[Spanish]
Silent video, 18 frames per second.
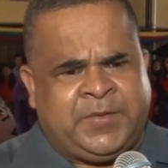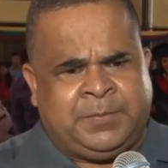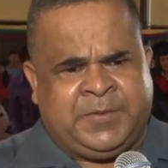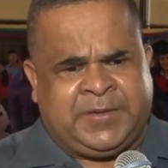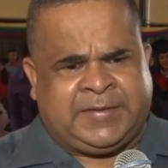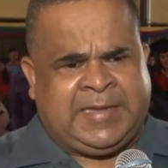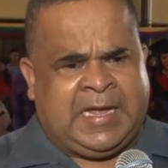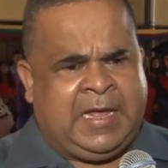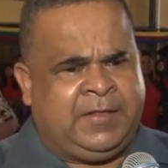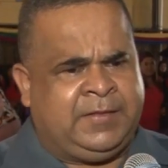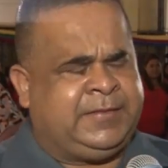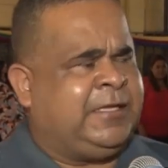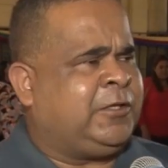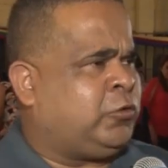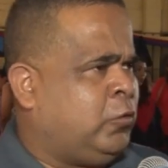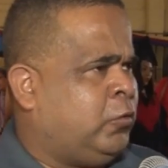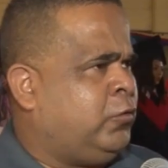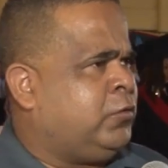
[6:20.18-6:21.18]
de verdad
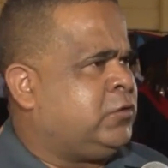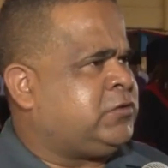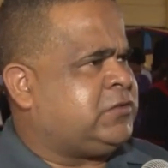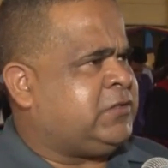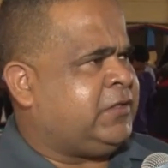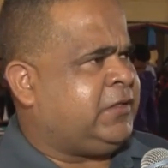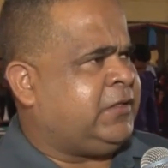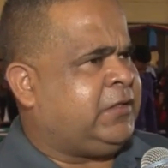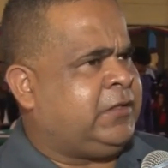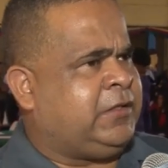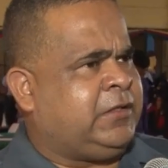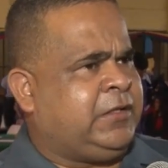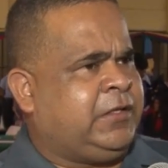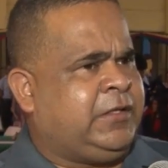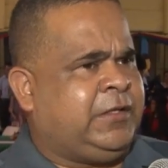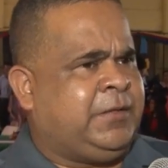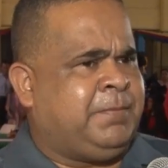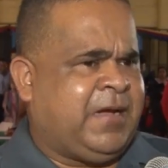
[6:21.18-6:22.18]
de todos, eh,